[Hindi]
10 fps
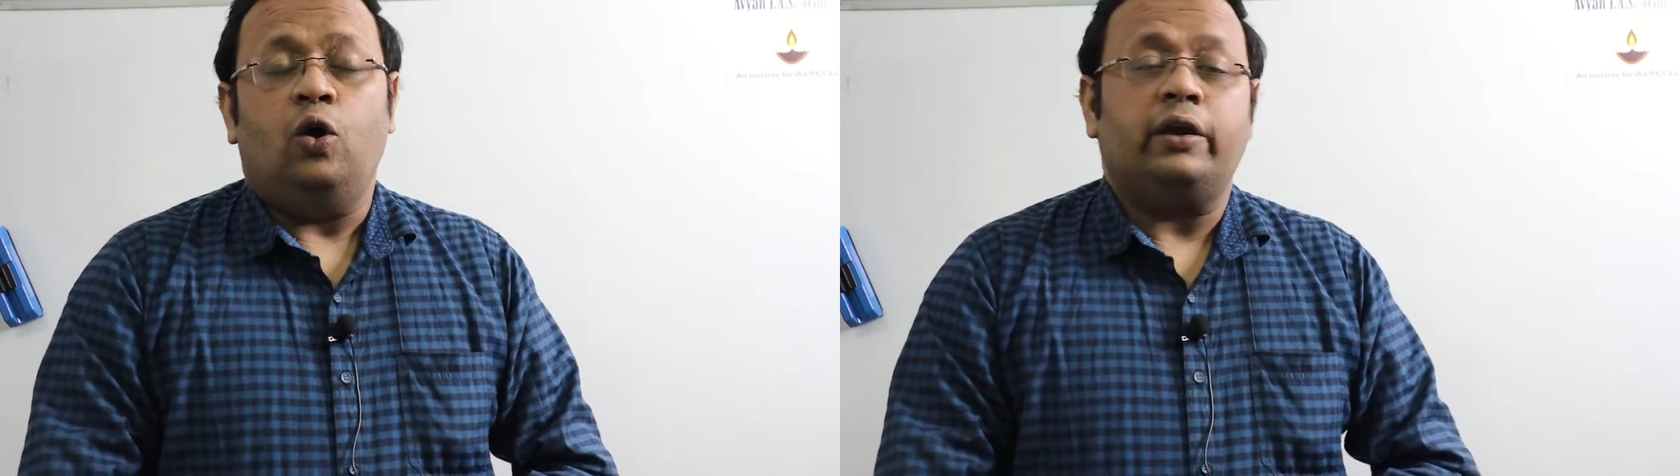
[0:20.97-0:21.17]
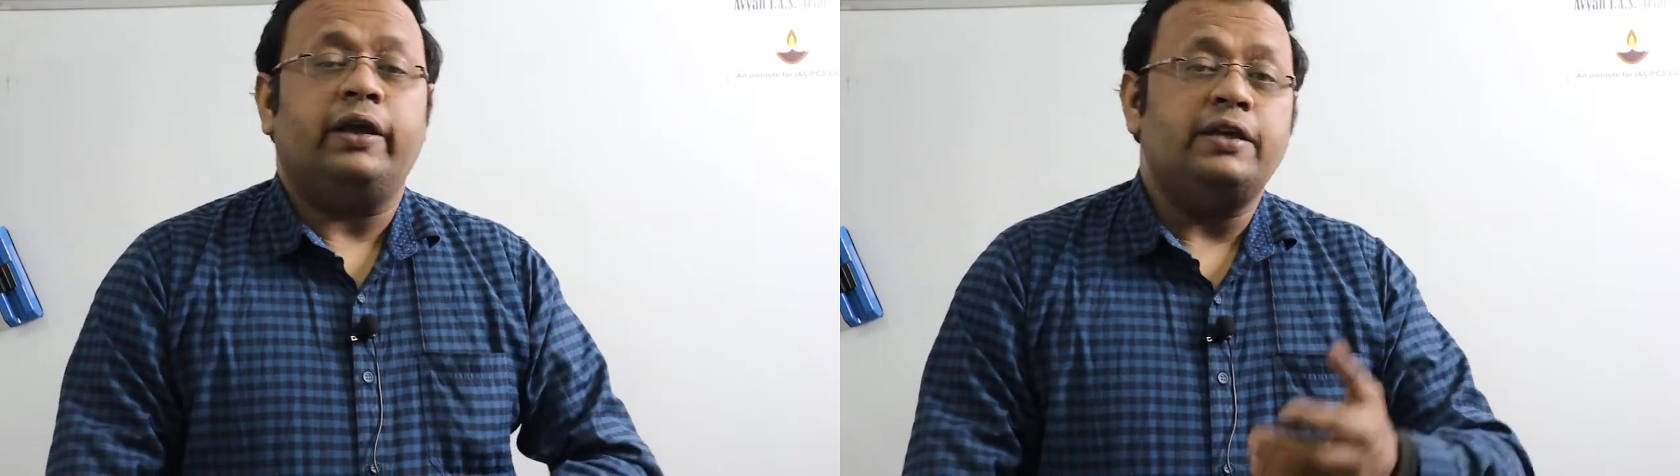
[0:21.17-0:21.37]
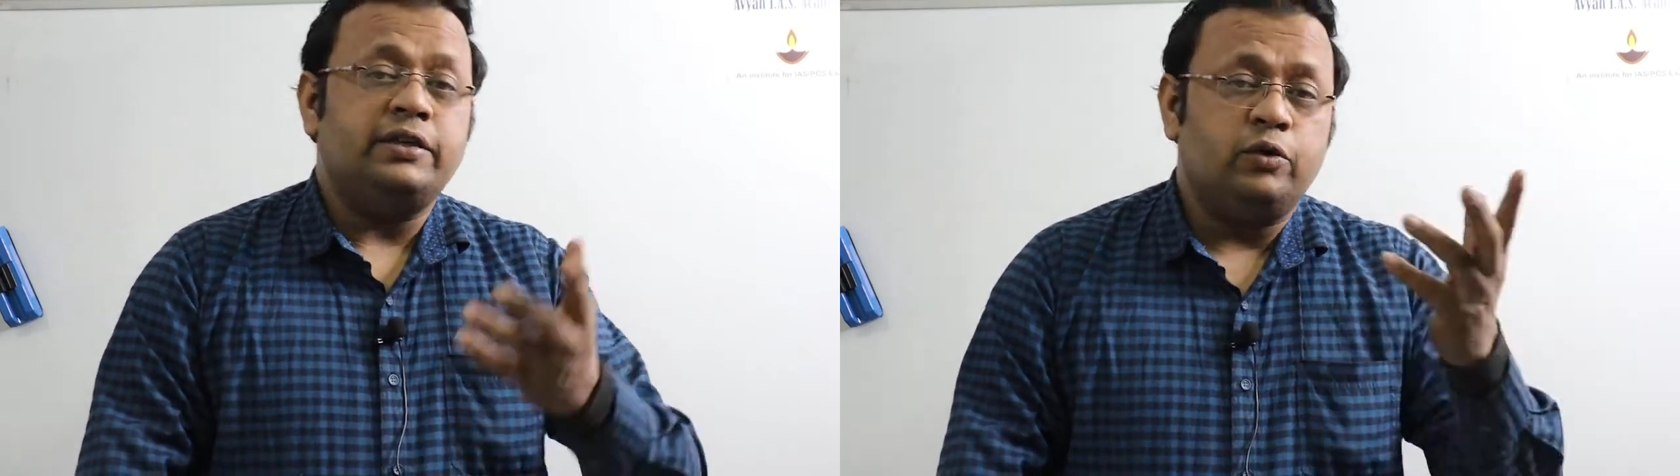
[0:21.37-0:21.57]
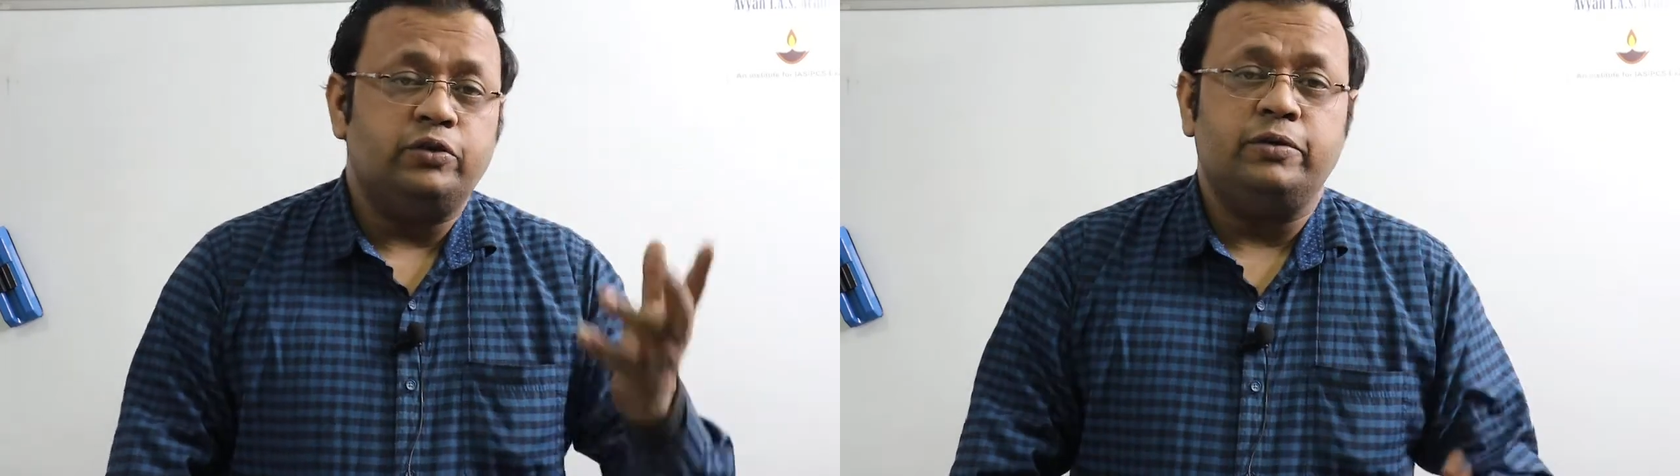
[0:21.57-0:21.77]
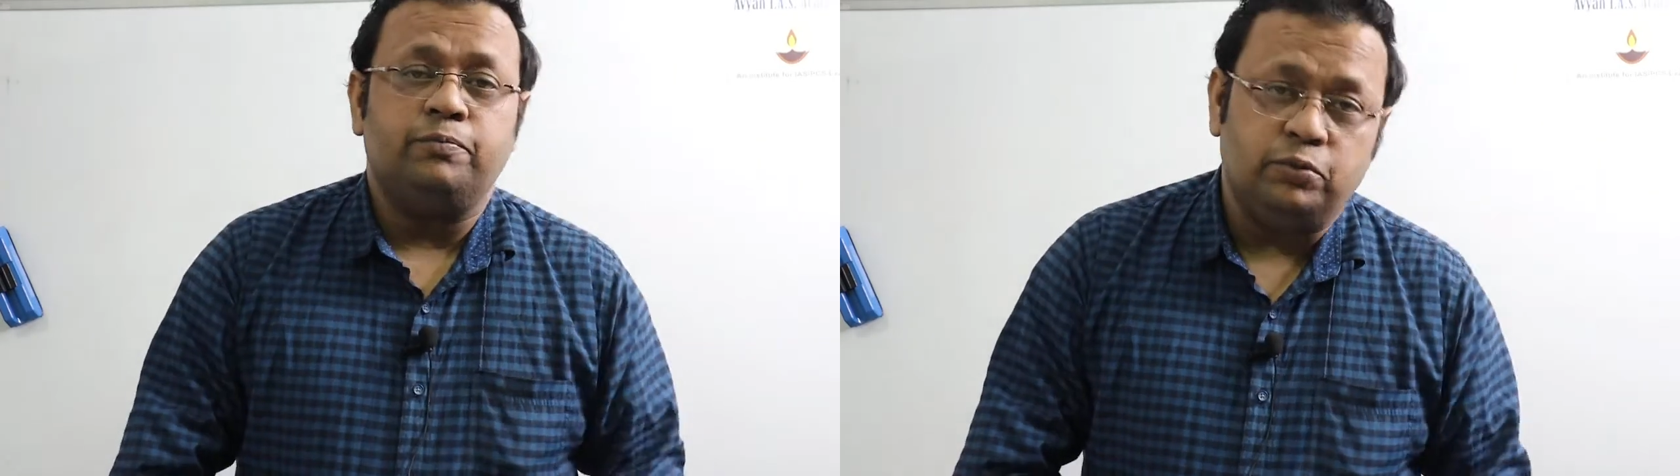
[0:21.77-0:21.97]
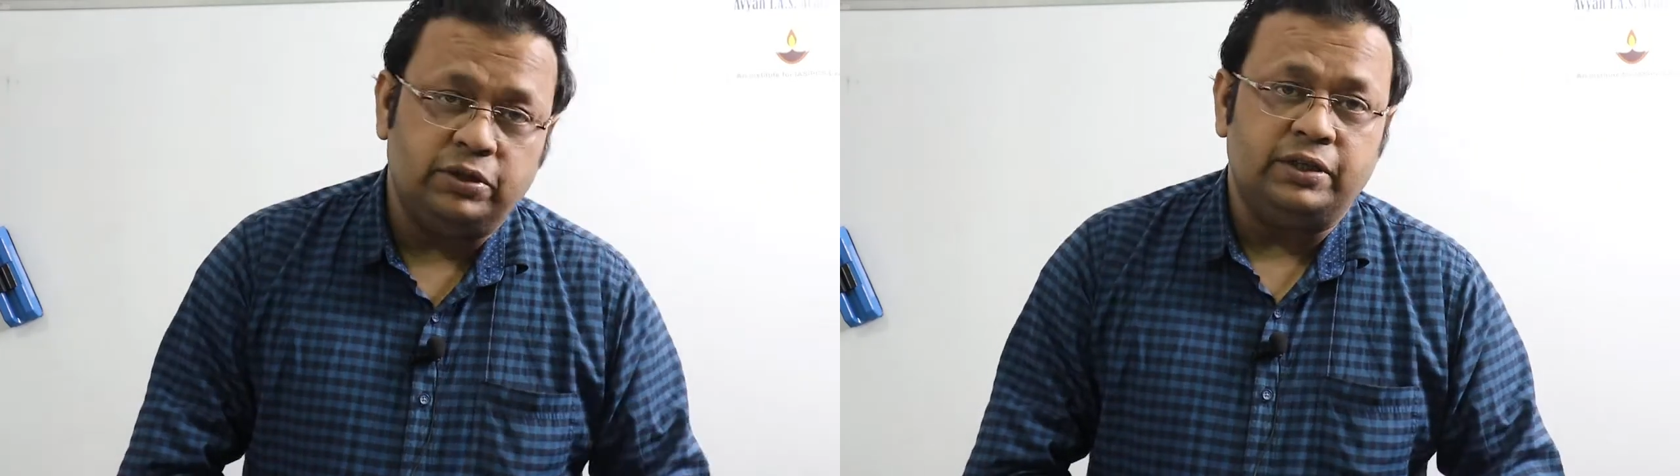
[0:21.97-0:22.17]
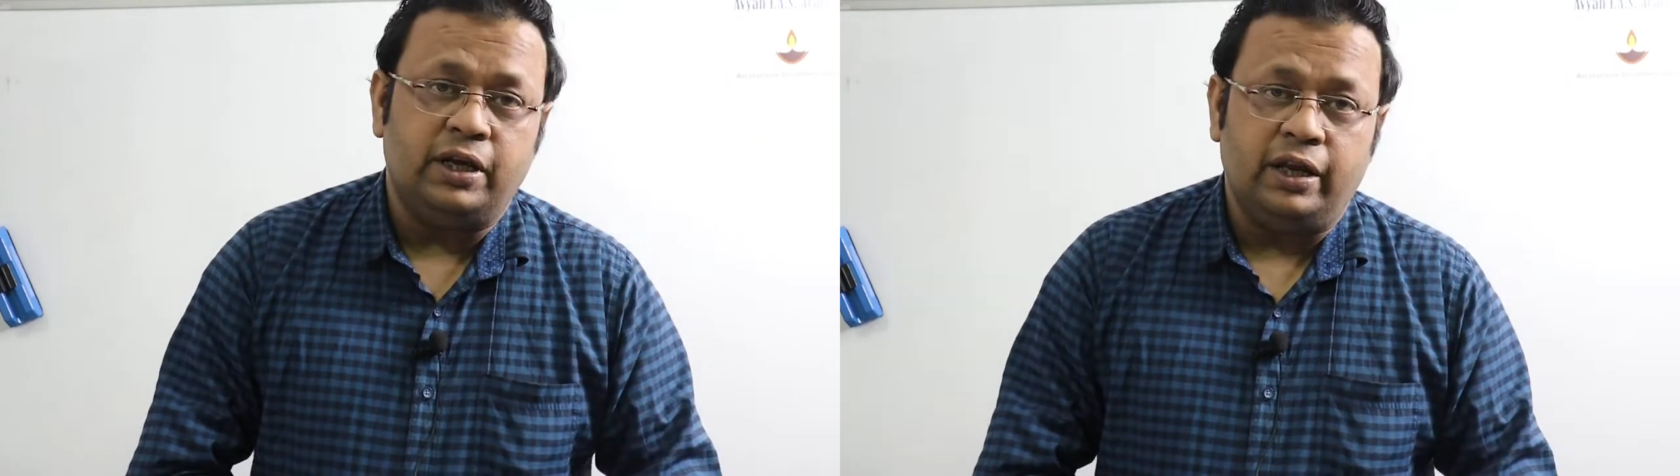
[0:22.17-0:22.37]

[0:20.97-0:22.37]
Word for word: और कैसे क्वेश्चन पूछे जा